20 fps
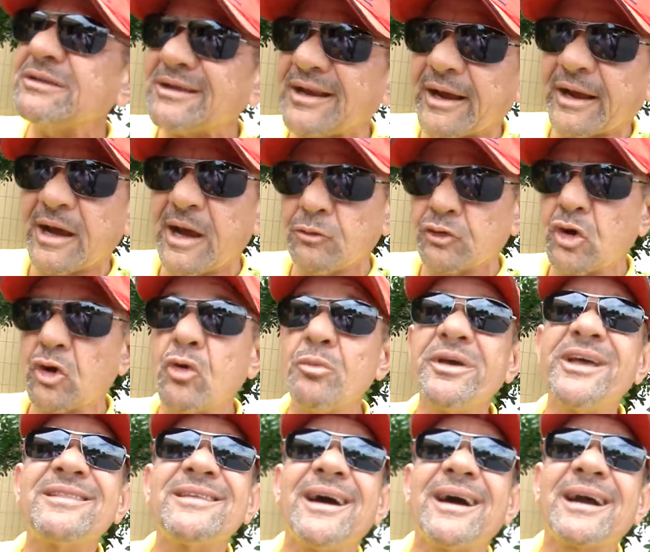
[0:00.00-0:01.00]
entregar um
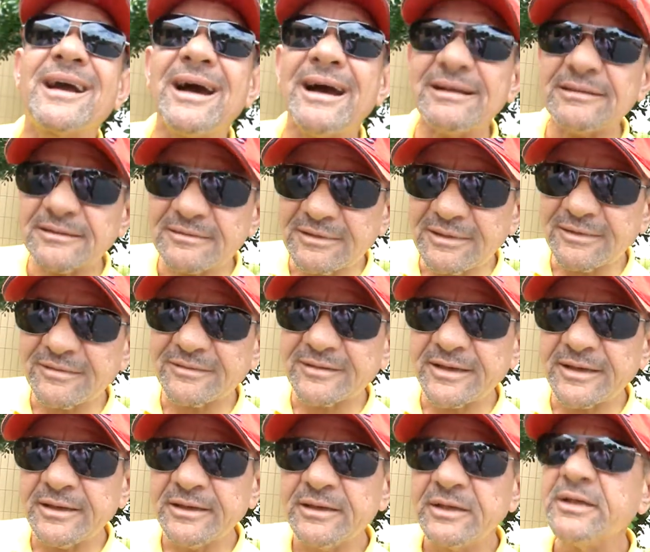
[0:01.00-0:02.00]
documento, é a carta de
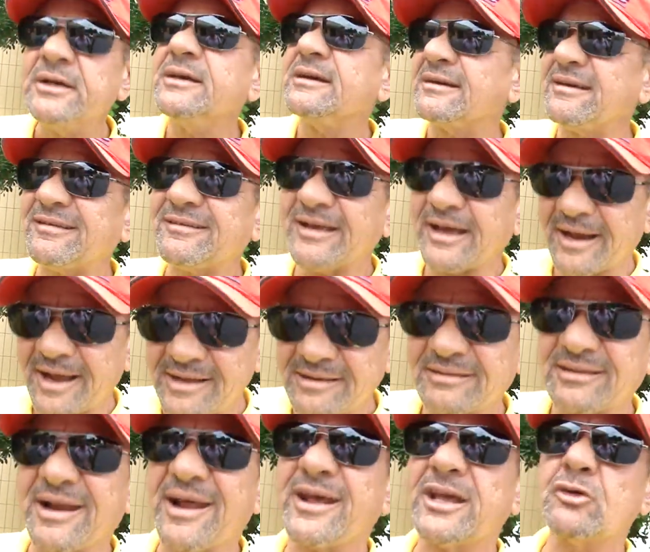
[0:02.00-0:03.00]
IRC, que será
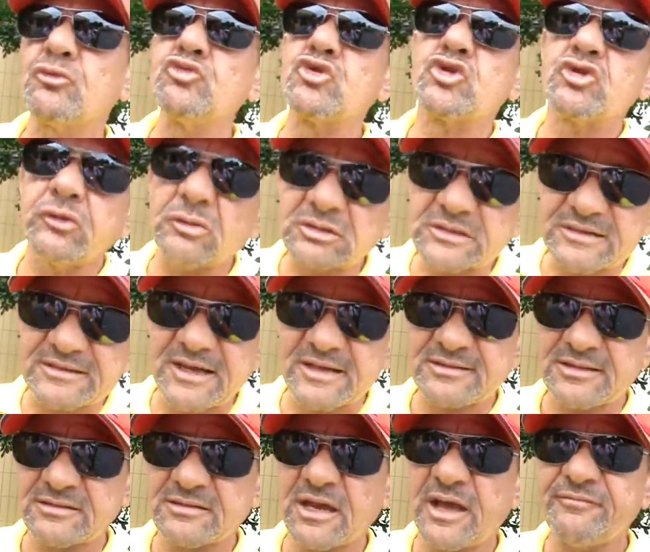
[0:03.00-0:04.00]
entregue com todas
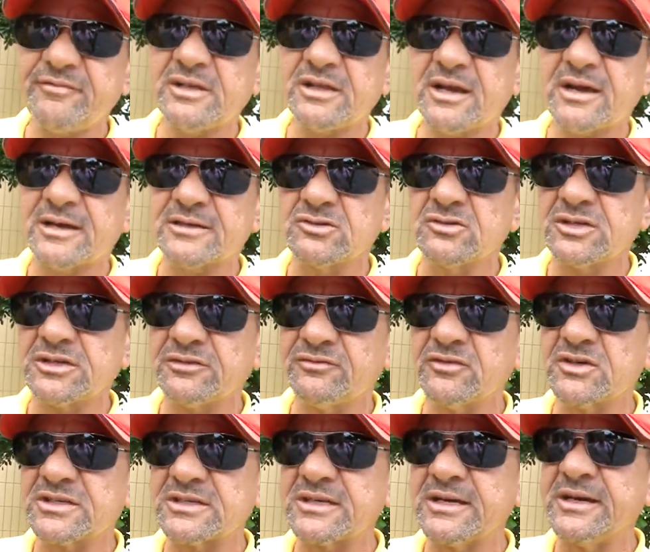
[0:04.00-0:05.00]
essas reivindicações que
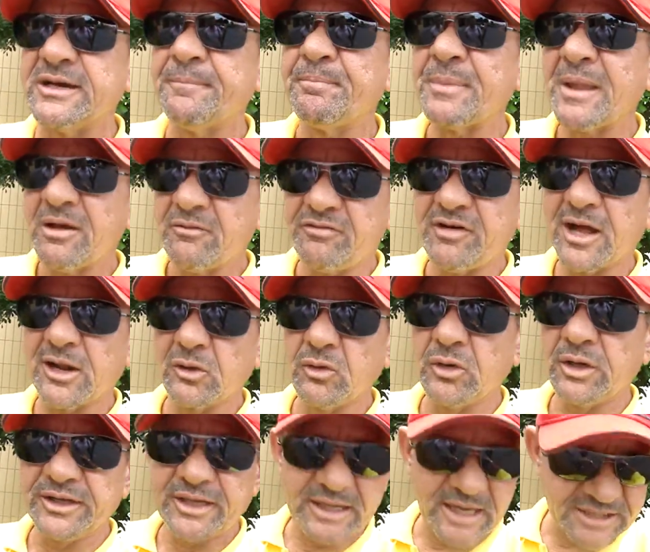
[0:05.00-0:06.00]
você
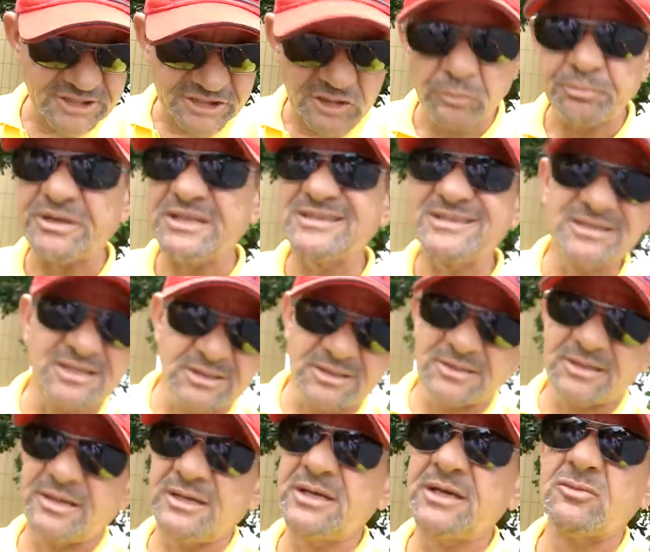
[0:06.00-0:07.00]
falou aí, que a região
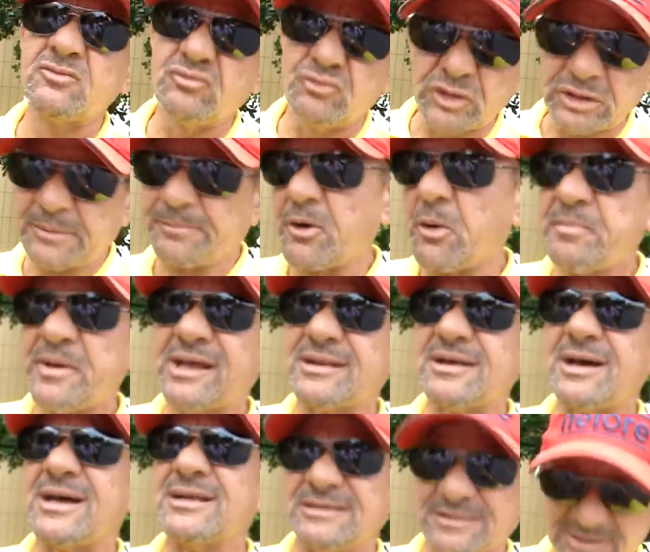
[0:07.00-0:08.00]
precisa e com muita
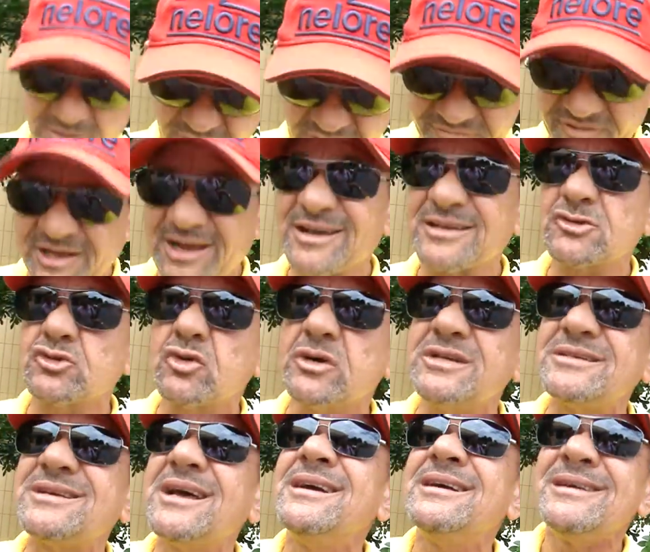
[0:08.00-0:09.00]
propriedade. São
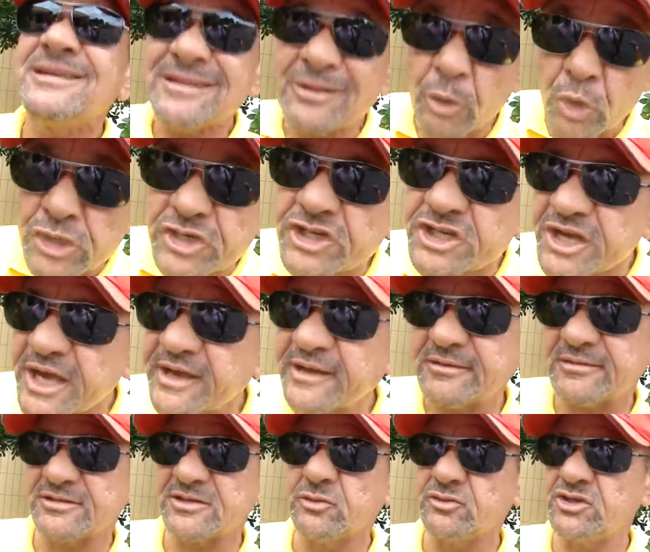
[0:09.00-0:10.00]
reivindicações
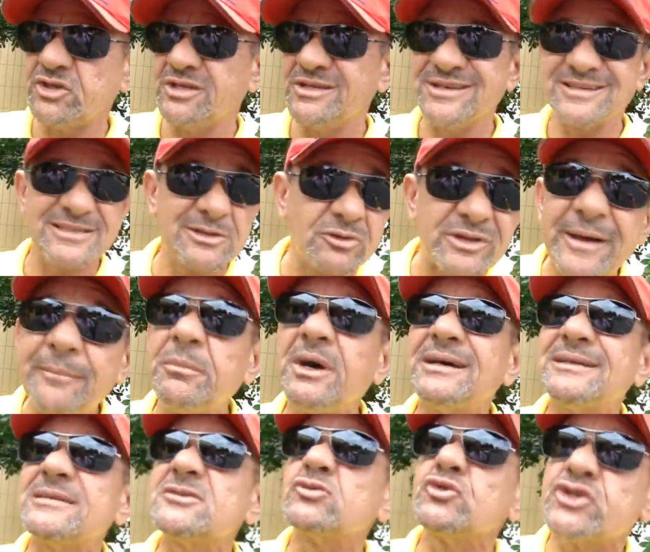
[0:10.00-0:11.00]
urgentes, eu diria, são
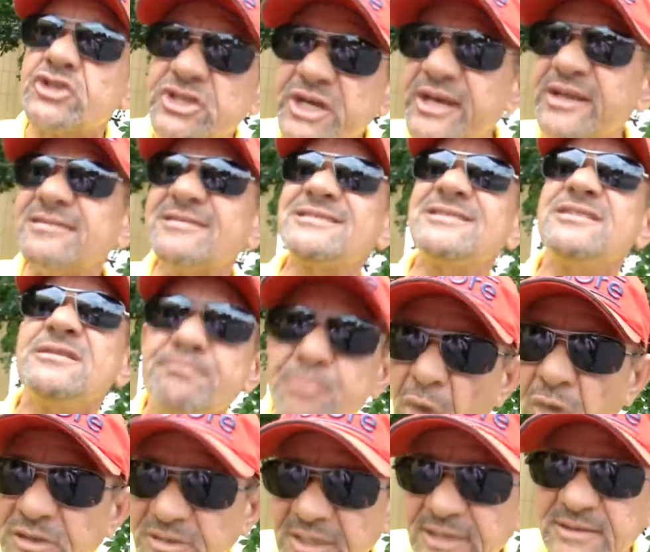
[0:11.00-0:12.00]
demandas urgentes e
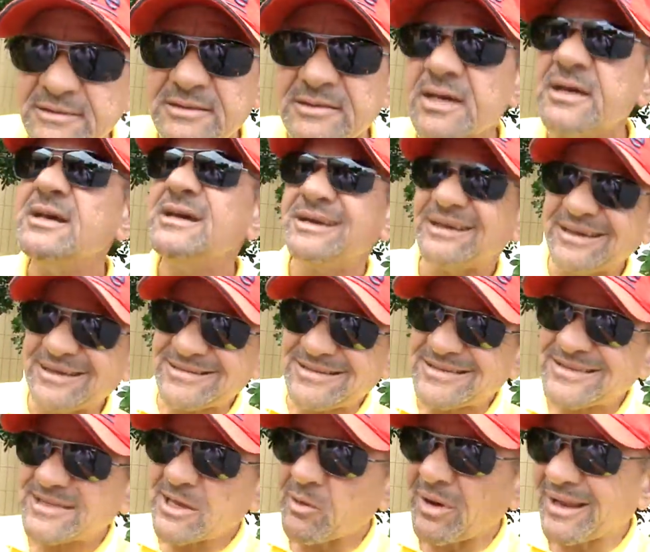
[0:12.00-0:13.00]
importantes. Eles
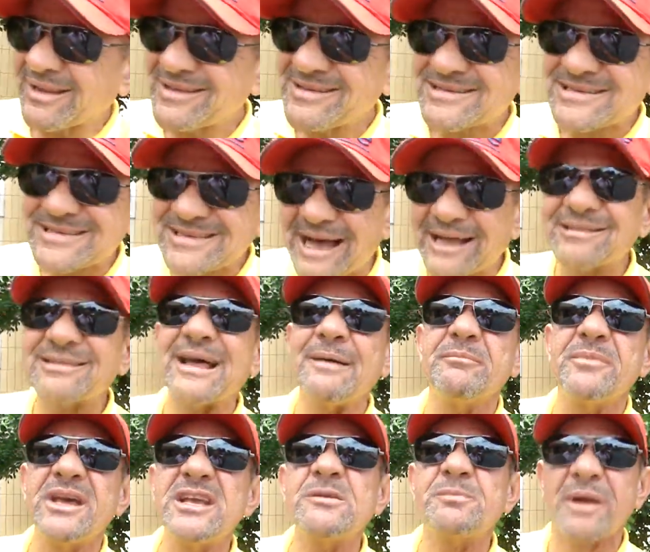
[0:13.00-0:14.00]
estão ali
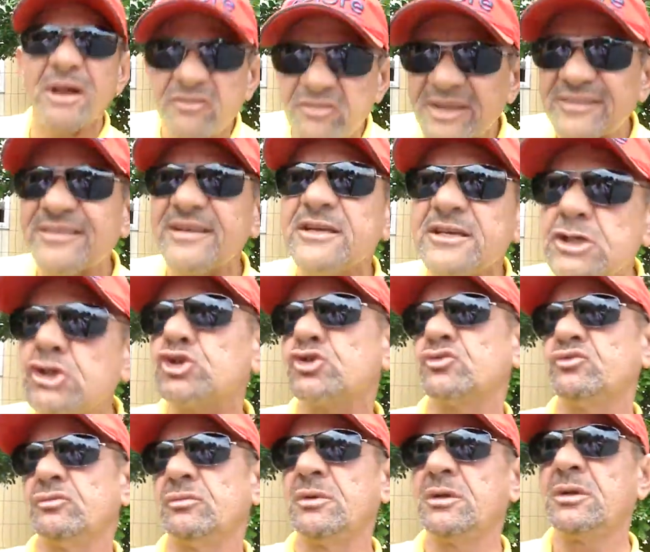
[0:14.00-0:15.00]
exatamente para fazer
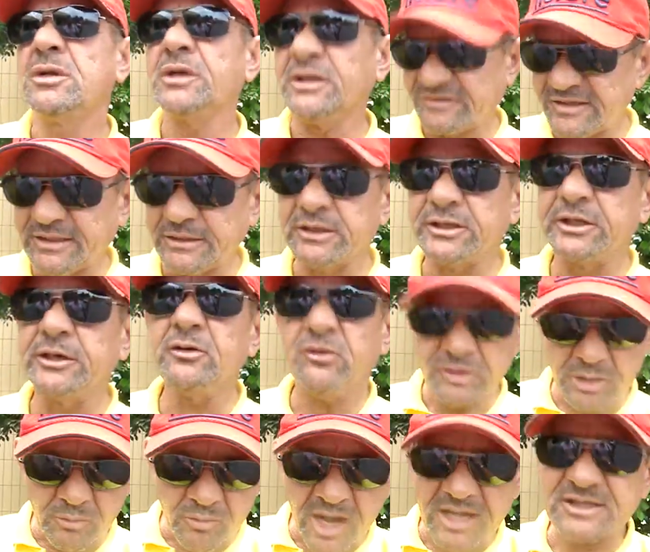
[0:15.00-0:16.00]
isso. Você entendeu?
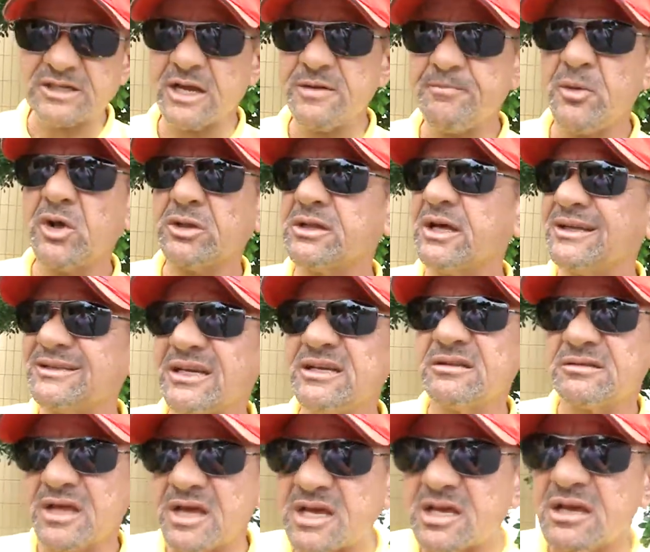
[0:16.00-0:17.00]
E o mais que é importante, a
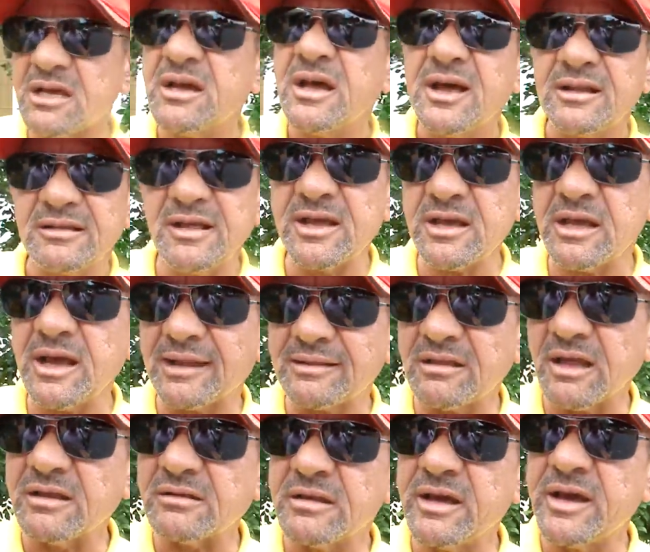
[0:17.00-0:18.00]
gente tem que, tem que
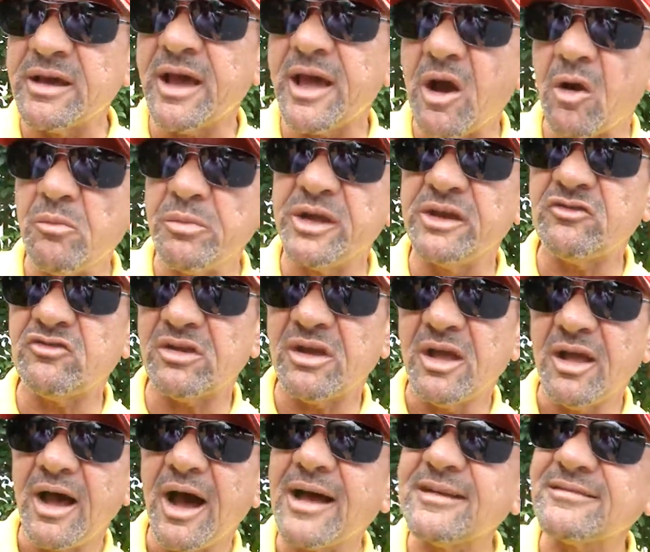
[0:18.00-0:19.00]
atender realmente
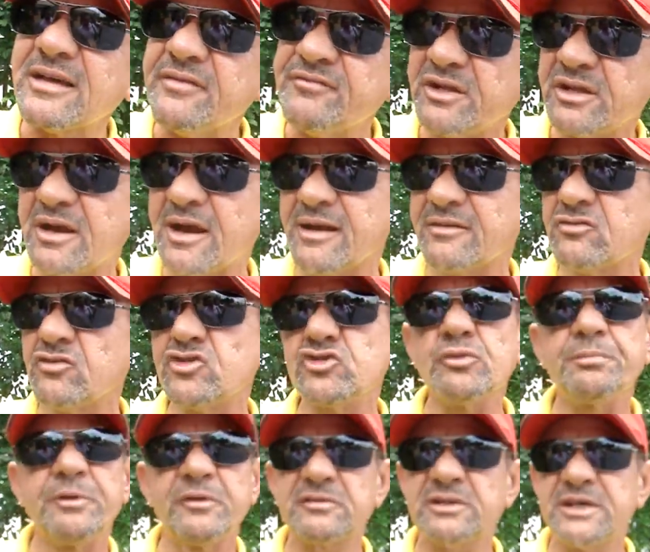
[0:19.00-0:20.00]
às reivindicações do
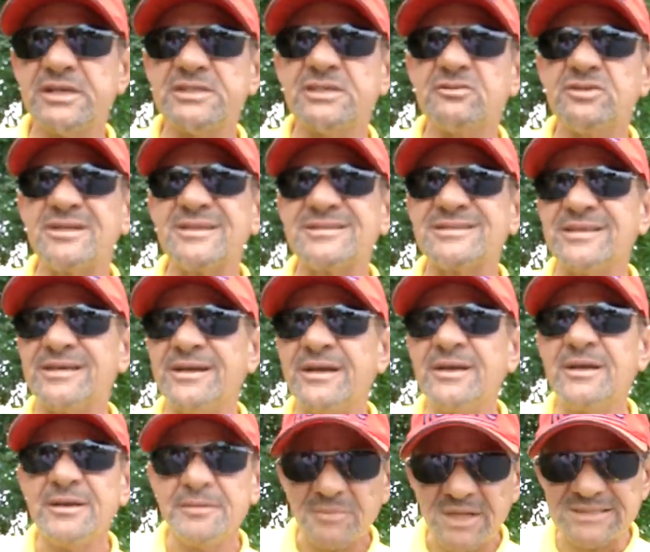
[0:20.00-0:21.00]
povo da região de Irecê.
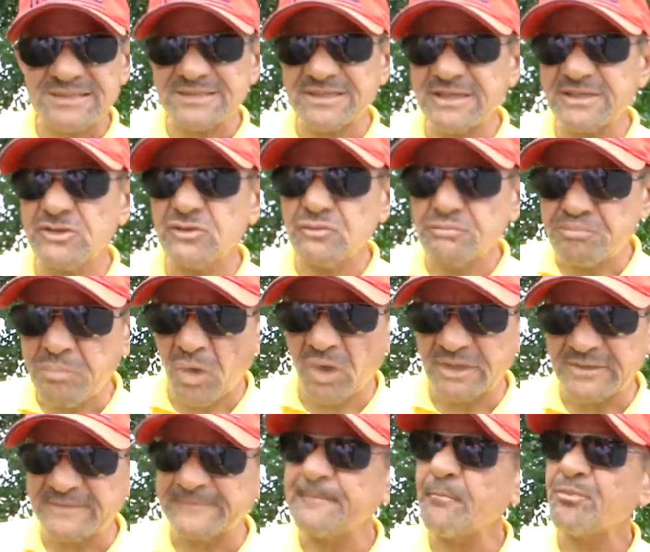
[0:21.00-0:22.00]
Mas a gente não
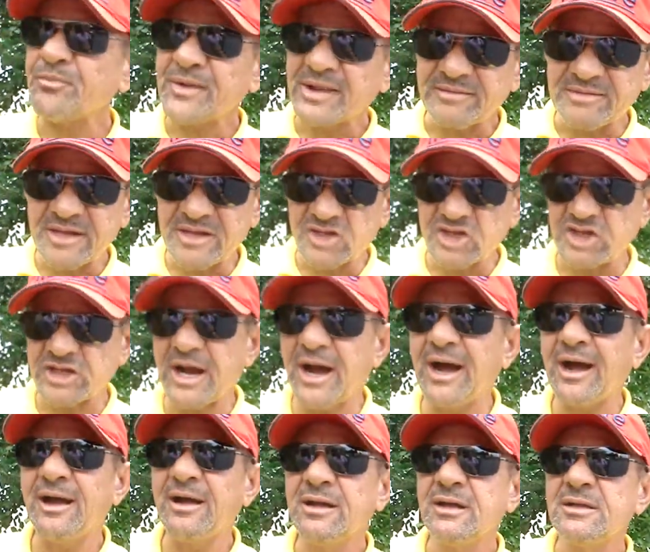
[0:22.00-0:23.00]
pode deixar...
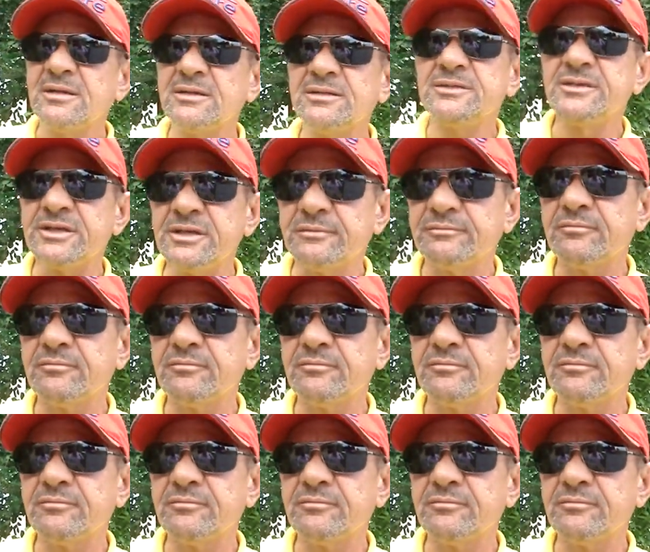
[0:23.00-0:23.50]
Sobretudo de... na